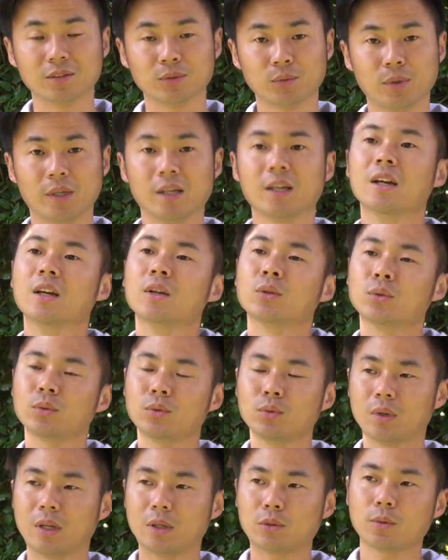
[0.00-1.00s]
对，对于
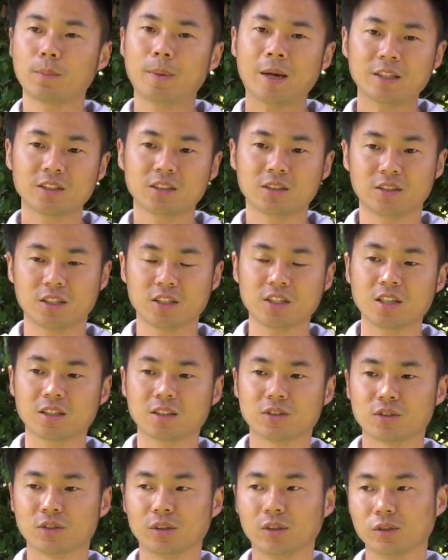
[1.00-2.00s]
我来说，拍摄人像
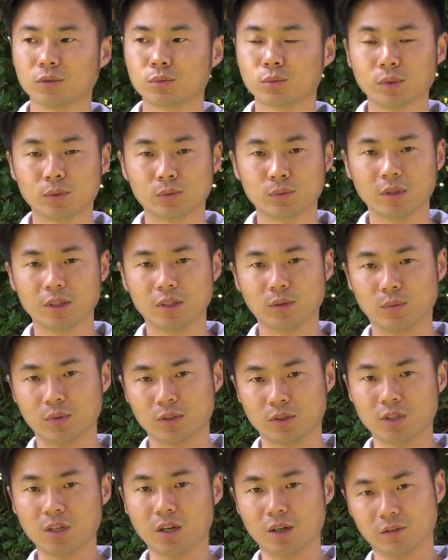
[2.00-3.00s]
的时候最重要的我
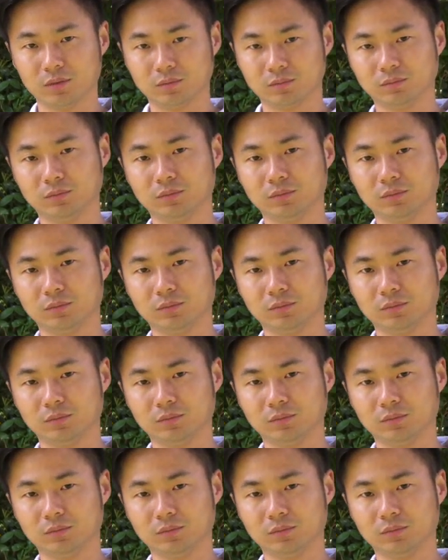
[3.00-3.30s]
是要